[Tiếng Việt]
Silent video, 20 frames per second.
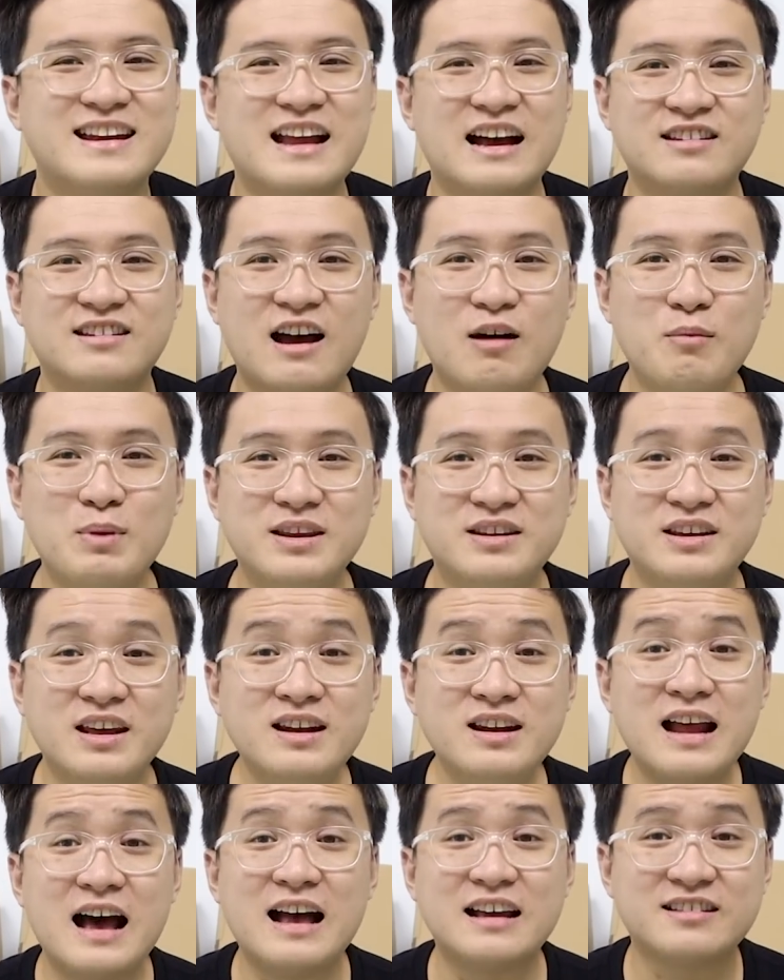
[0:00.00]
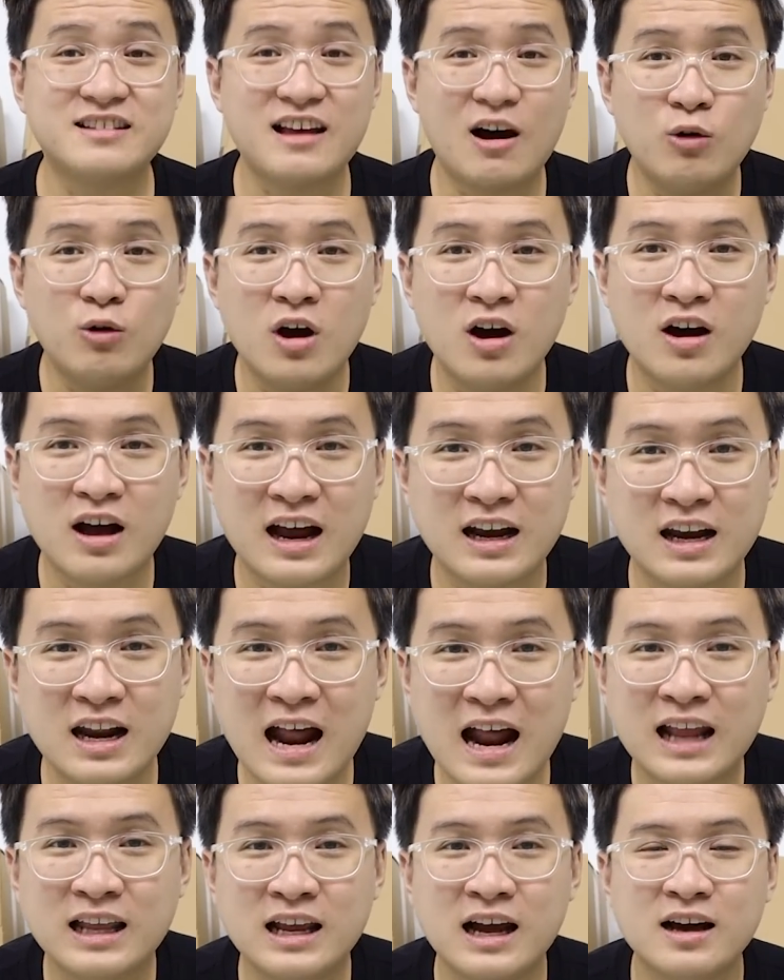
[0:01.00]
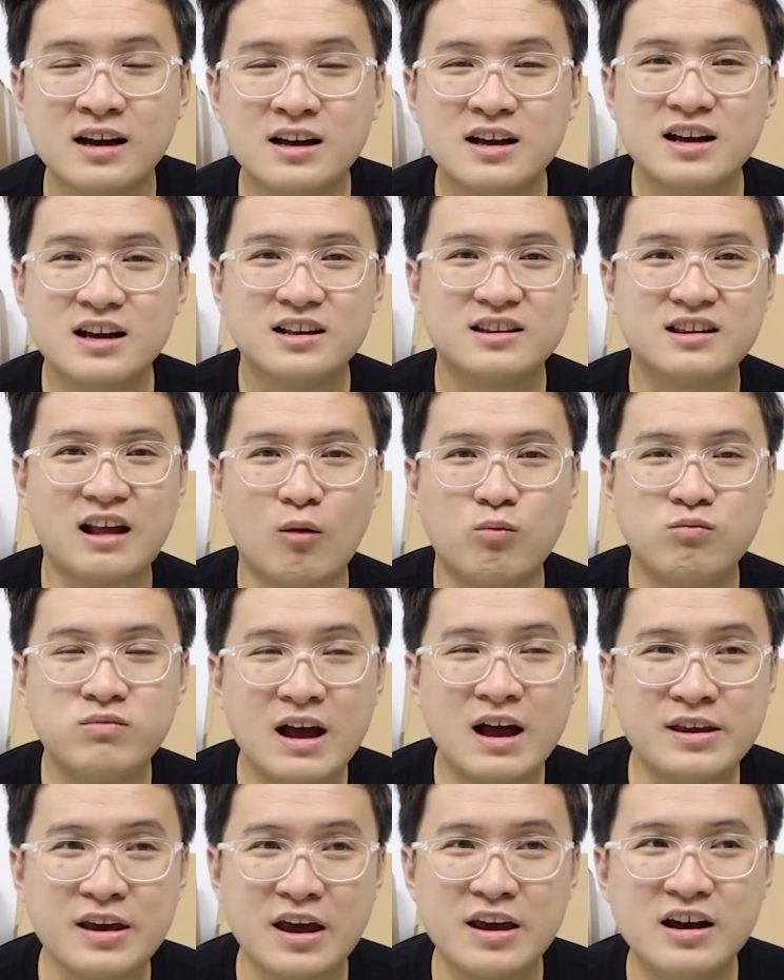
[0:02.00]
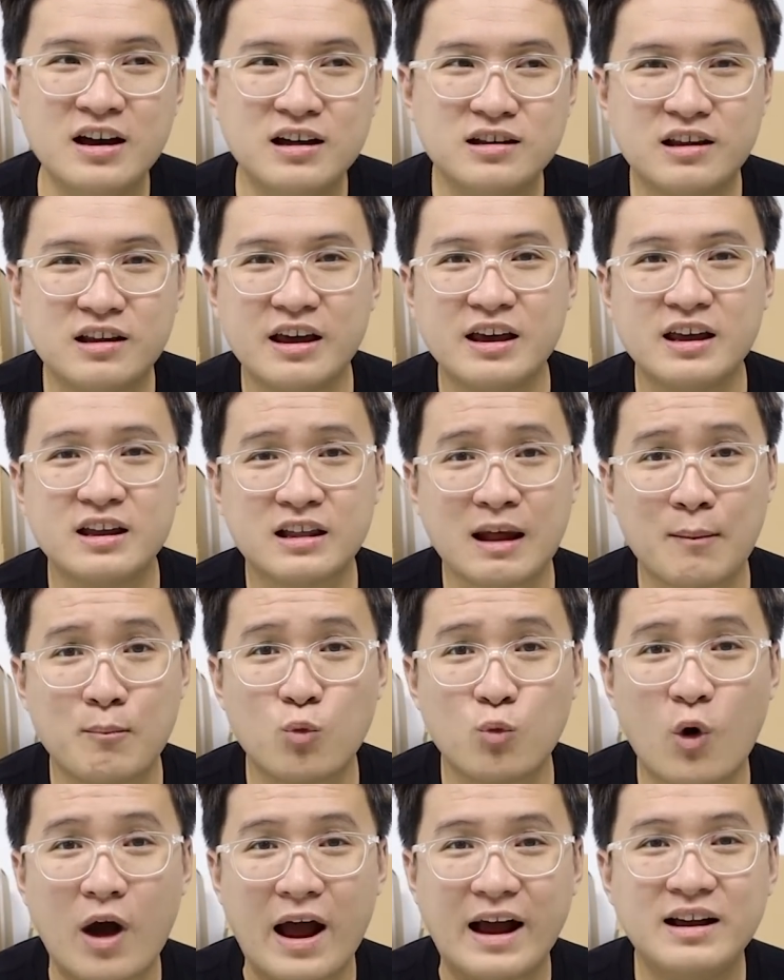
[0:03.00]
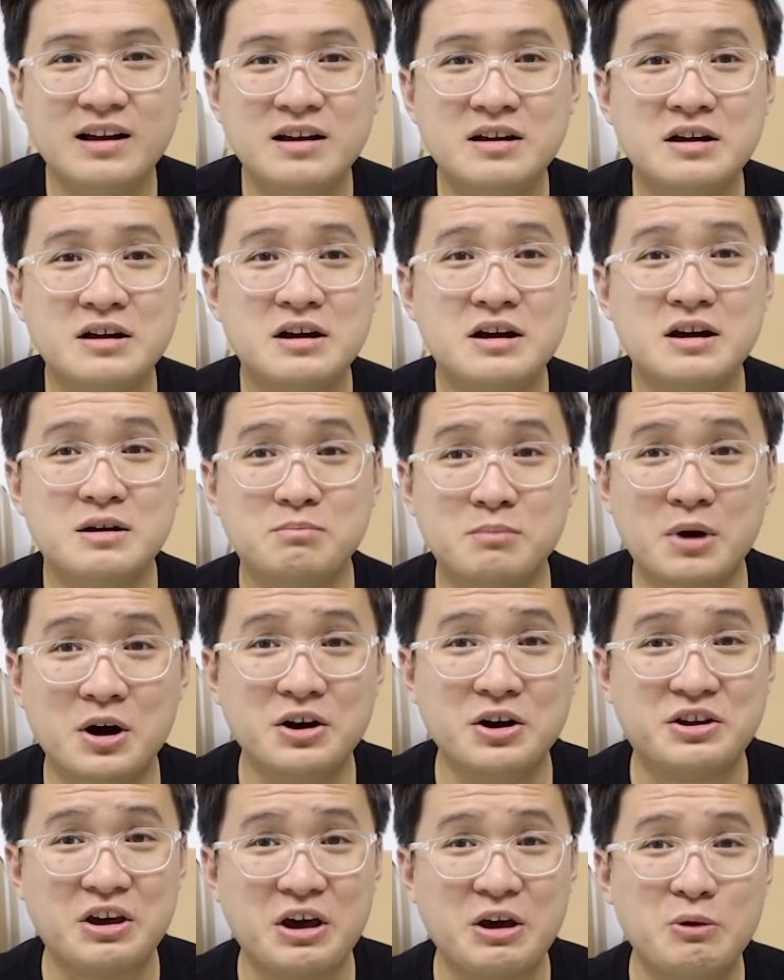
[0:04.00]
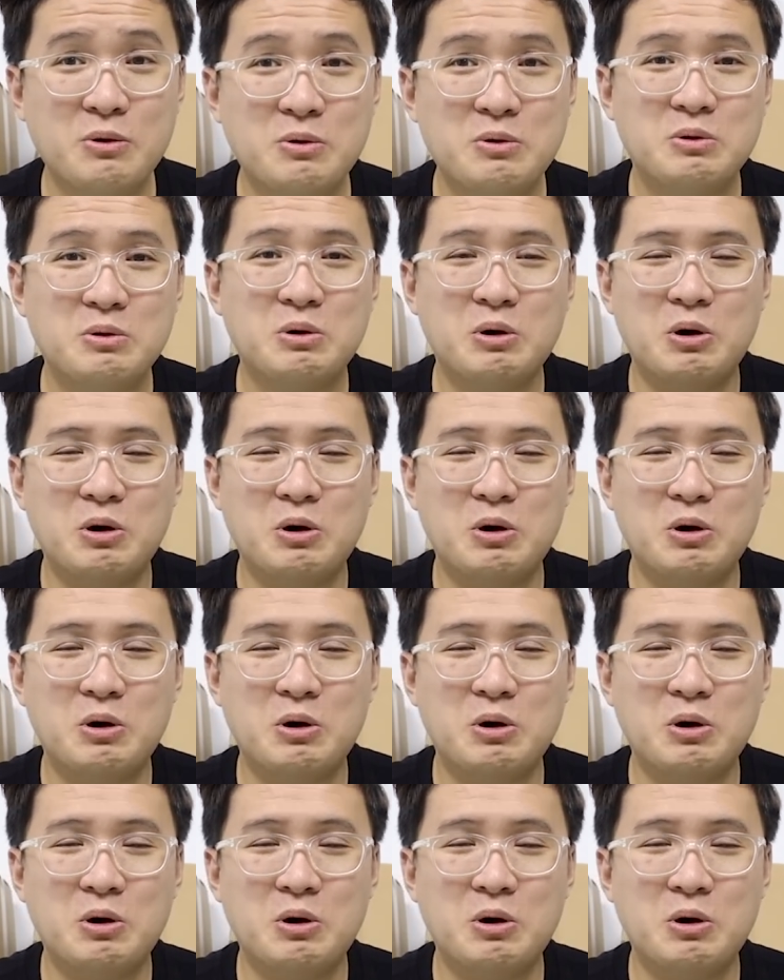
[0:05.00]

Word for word: đằng sau mình chính là 6 đơn Adidas nha tổng giá trị thì tầm khoảng 10 triệu